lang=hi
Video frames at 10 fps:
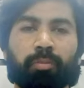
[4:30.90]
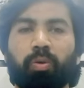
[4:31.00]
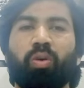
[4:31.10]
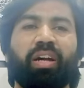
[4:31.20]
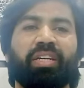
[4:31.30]
है इस
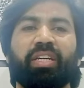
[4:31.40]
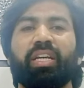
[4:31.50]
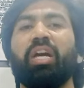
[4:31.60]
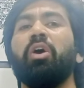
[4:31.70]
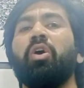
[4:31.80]
प्रोडक्ट
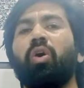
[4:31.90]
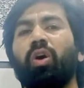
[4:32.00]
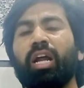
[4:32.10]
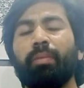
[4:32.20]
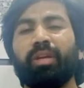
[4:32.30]
की
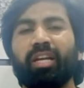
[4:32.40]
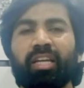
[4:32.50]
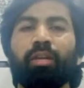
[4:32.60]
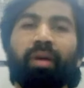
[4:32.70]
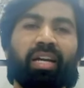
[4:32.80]
और आप
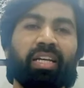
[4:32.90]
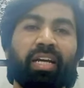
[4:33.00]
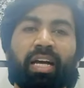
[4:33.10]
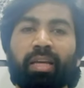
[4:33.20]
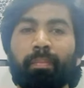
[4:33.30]
यकीन
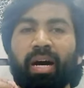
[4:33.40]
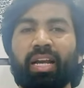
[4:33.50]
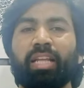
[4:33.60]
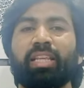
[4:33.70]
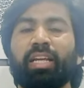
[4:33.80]
मानिएगा ये
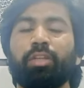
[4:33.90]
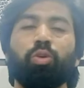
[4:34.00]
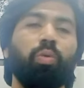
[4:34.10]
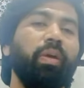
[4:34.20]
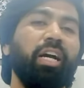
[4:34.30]
बारह तेरह
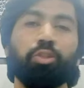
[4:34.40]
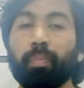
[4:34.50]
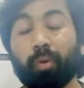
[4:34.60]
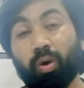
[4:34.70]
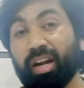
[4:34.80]
सौ रुपये का
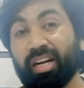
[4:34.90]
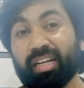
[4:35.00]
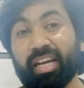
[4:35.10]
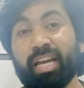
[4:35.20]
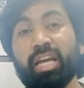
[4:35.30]
जो
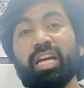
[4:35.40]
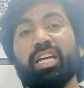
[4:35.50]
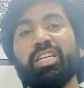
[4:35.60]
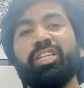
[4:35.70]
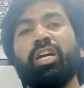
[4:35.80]
प्रोडक्ट है
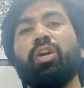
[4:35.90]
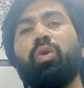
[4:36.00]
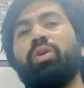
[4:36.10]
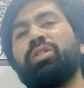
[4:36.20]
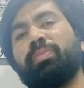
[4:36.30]
ये
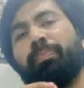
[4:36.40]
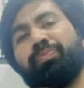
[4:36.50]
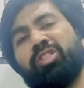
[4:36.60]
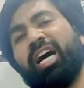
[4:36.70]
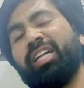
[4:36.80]
लोग
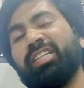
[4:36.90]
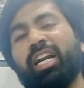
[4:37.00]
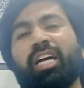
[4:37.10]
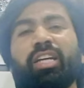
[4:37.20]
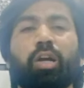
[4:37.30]
चार
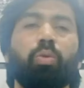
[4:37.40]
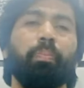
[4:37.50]
चार हज़ार